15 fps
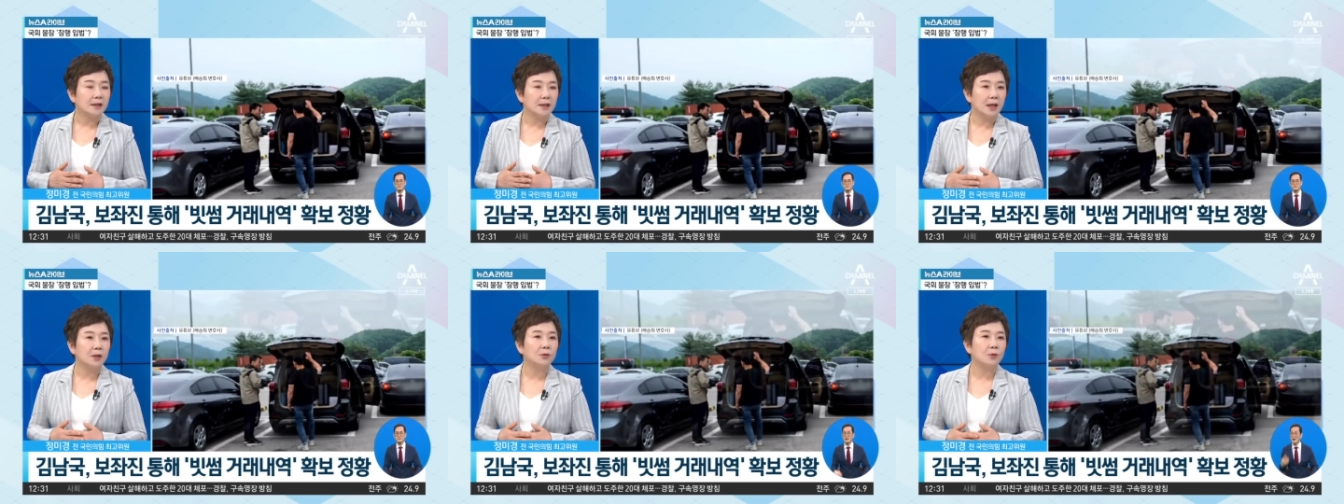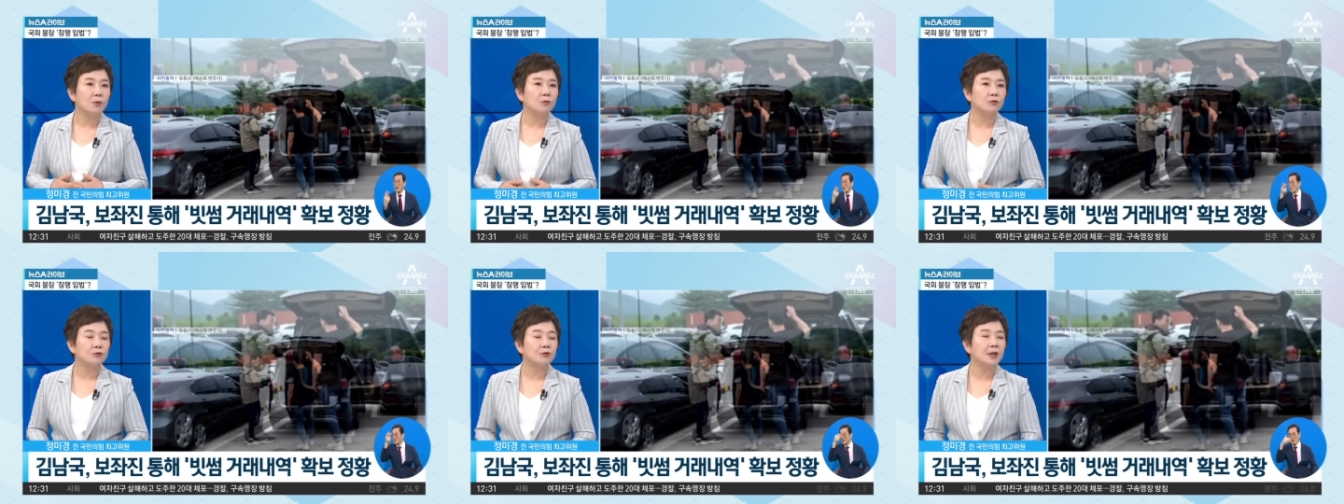
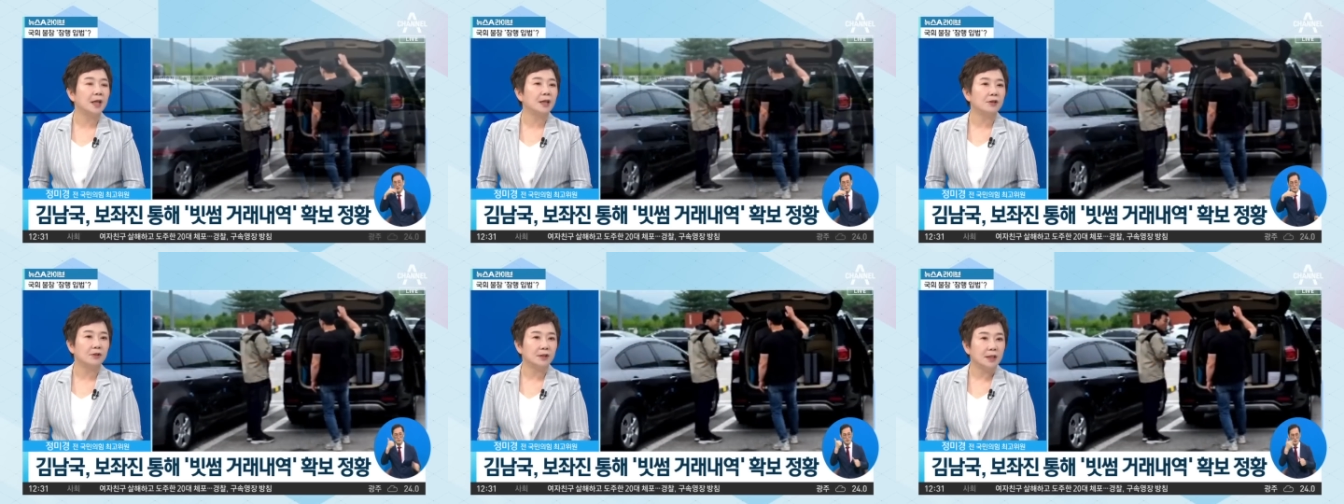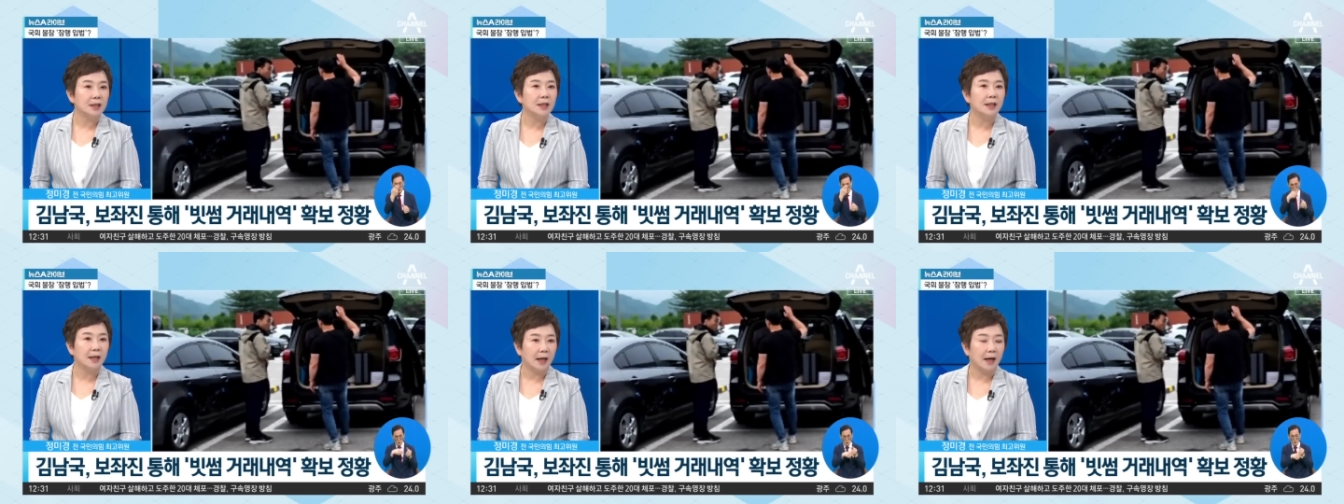그래도
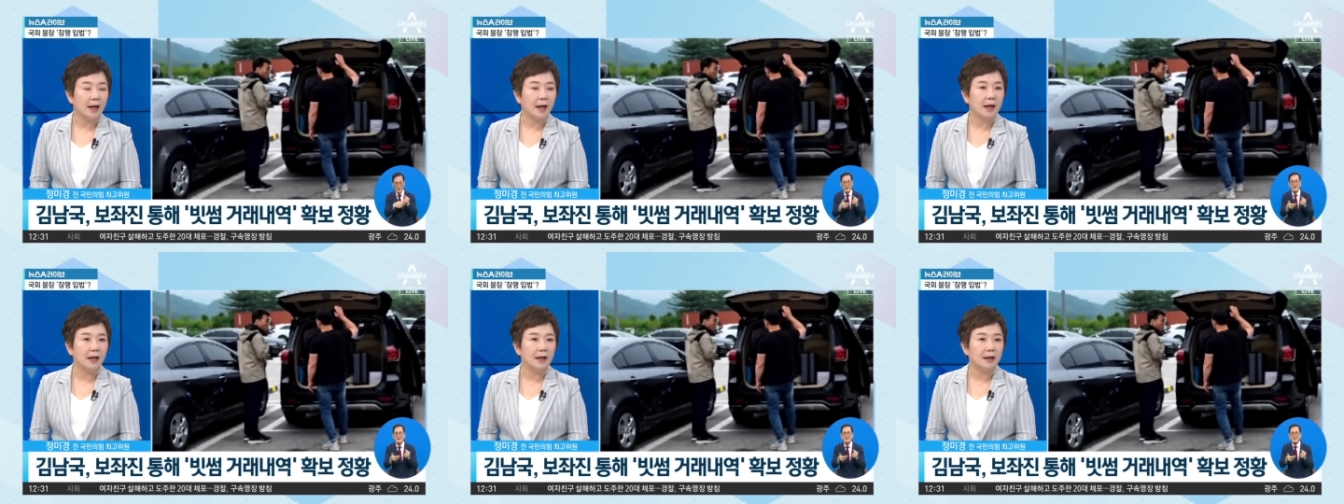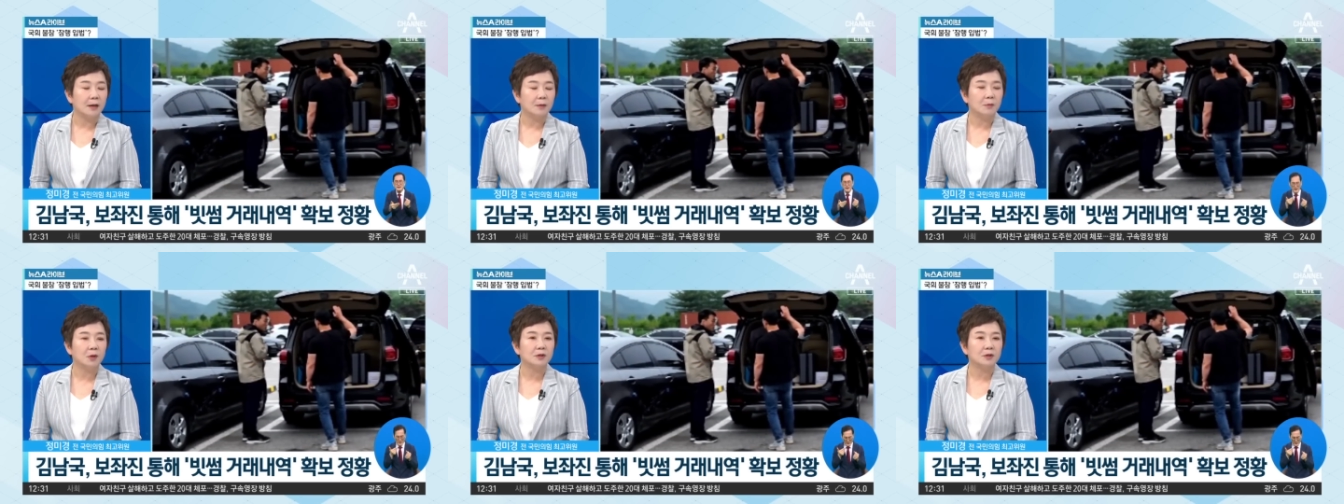국회의원이니까 예?